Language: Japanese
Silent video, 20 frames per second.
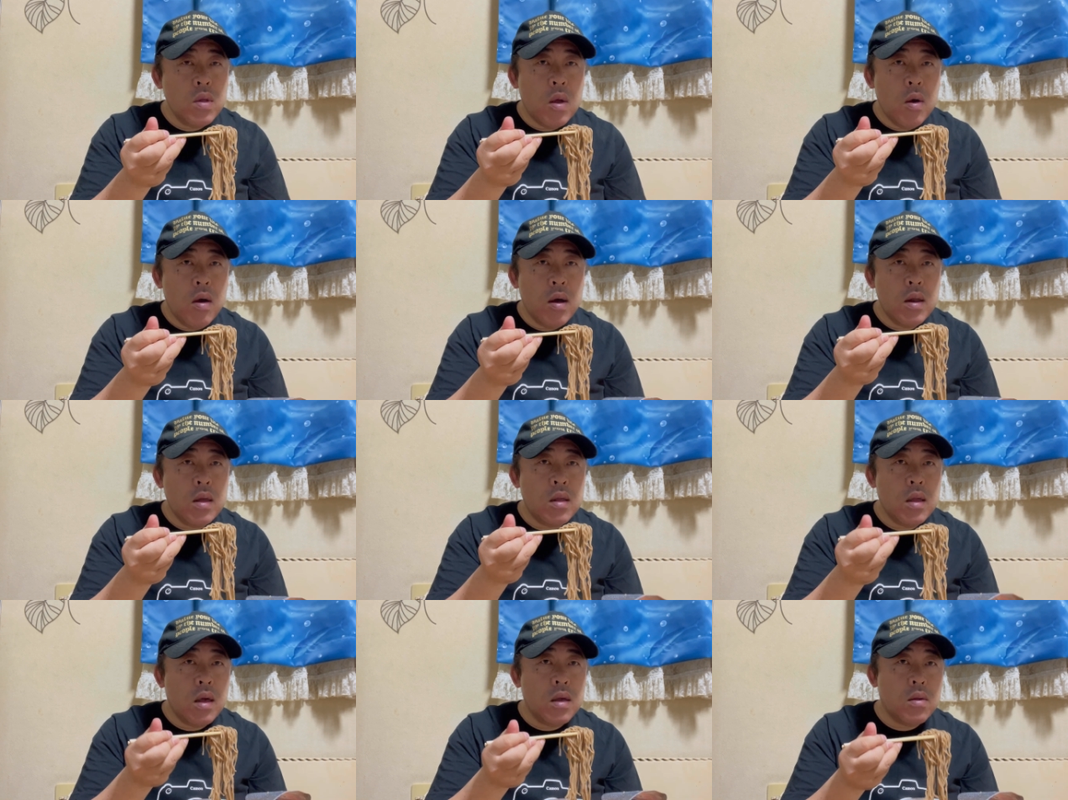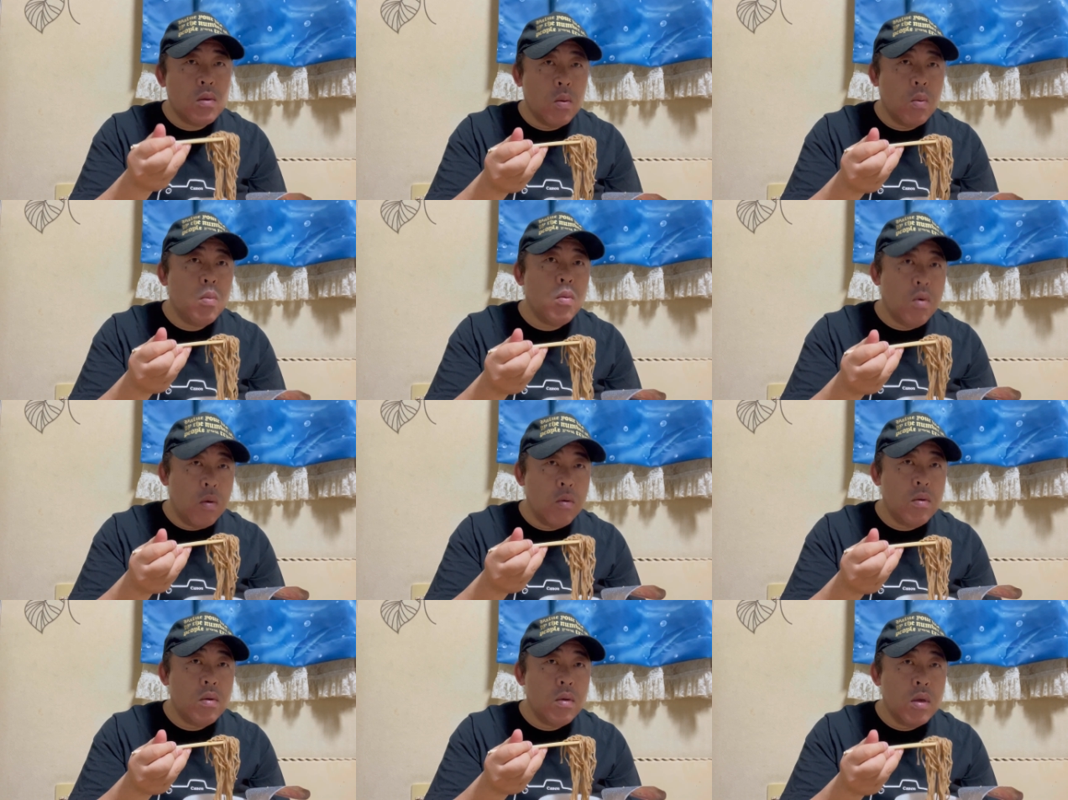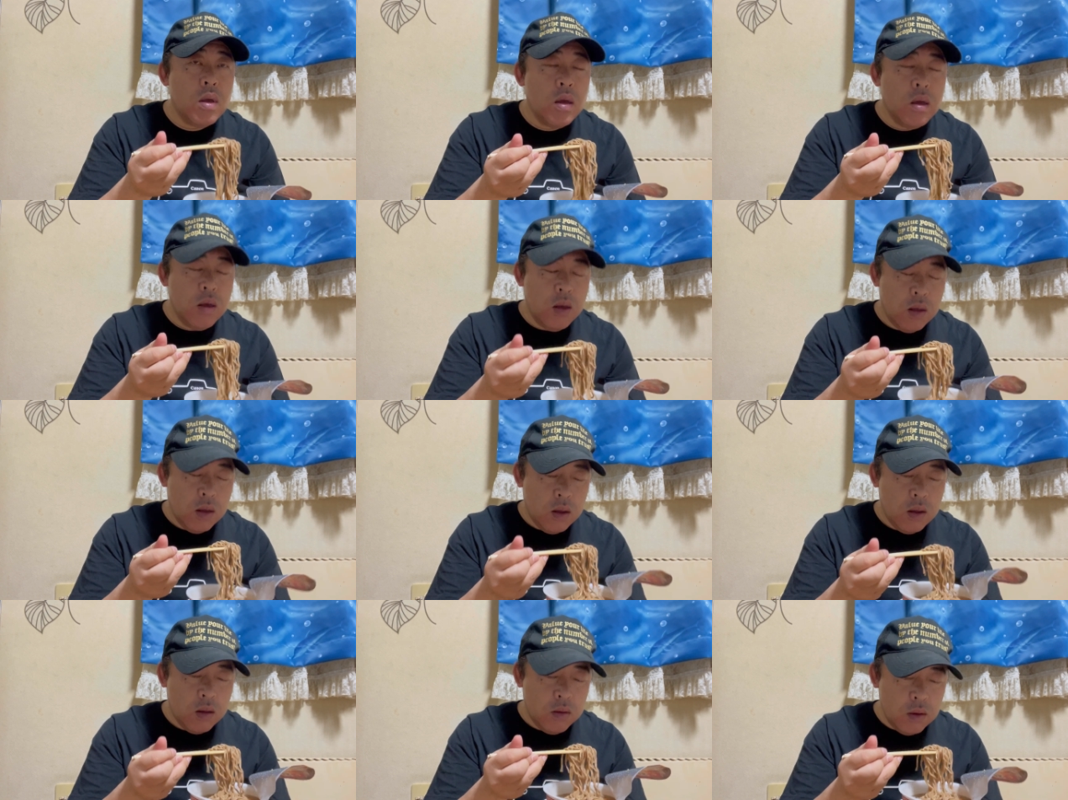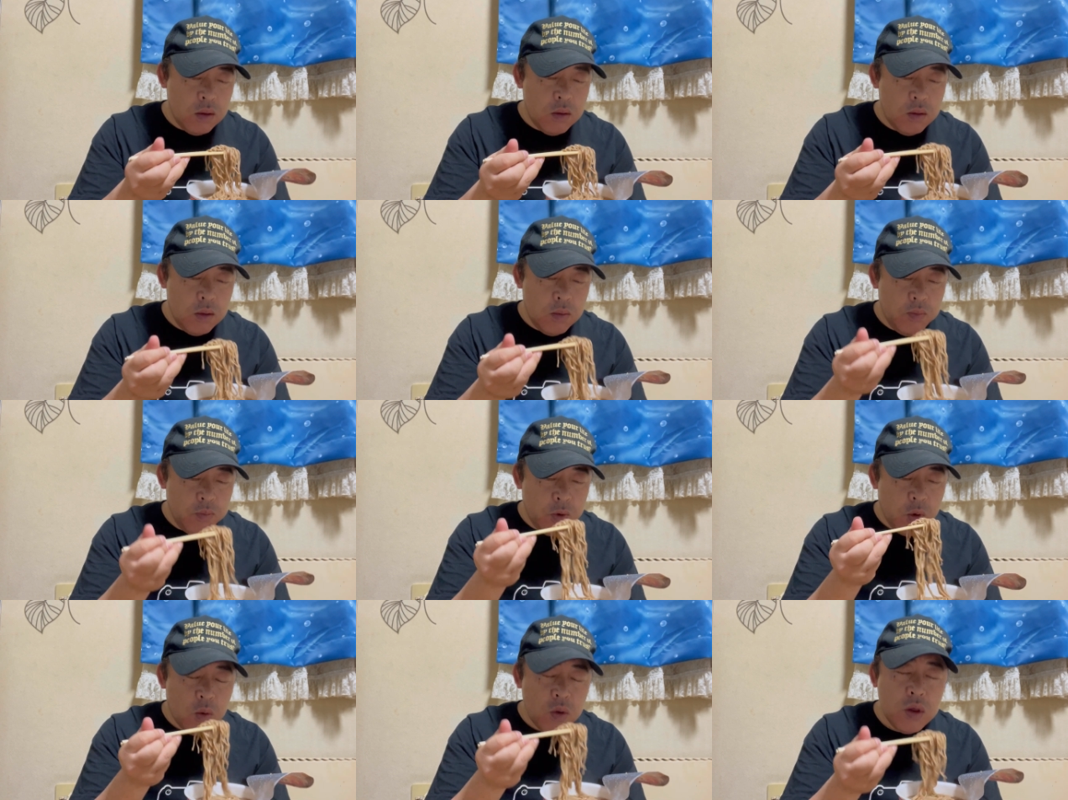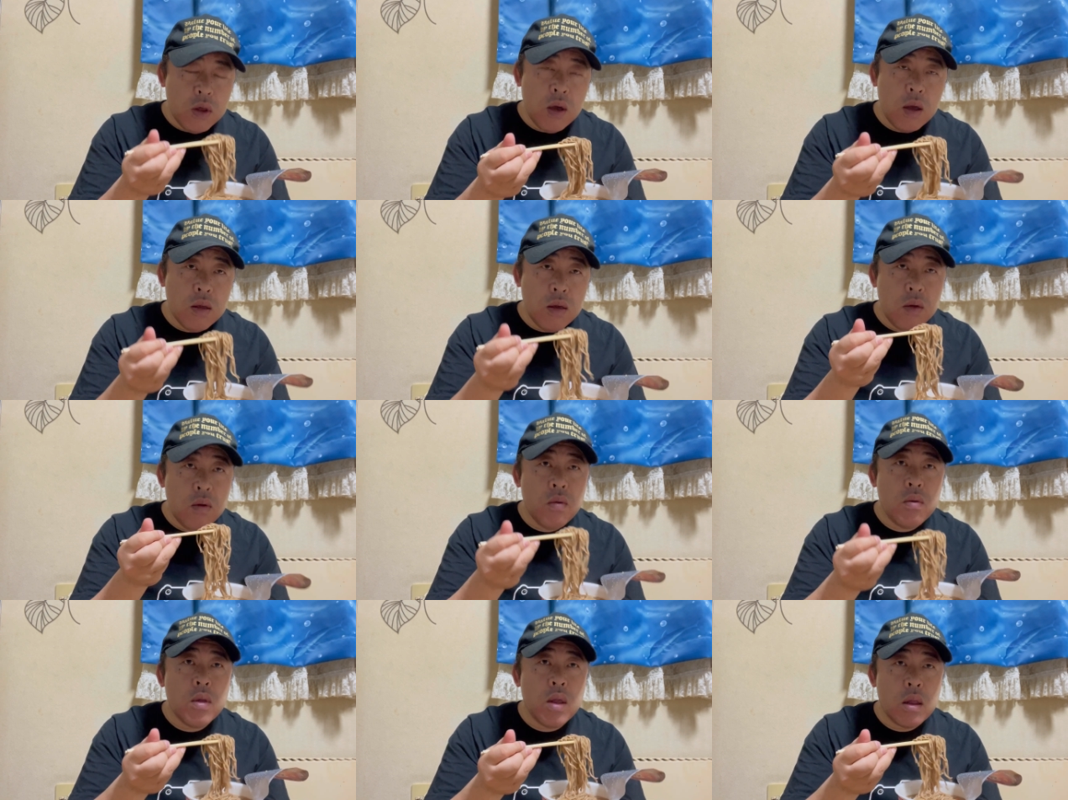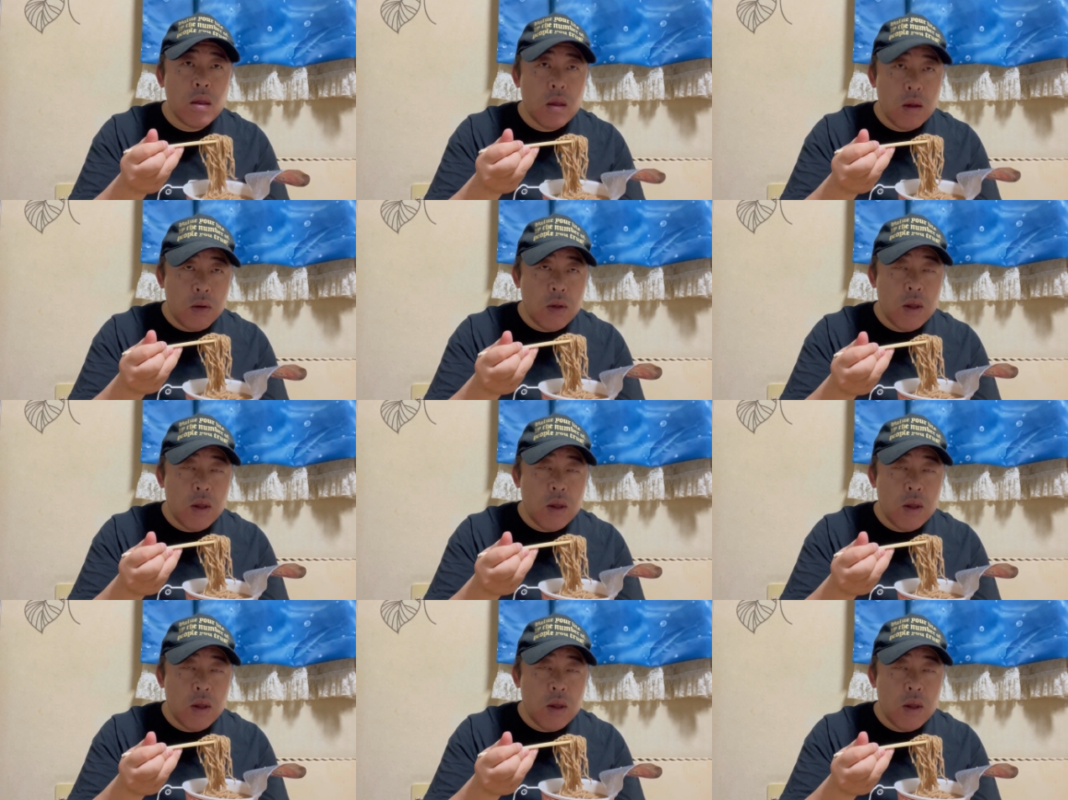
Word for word: なわれないと思う、うん、腰が強くなってる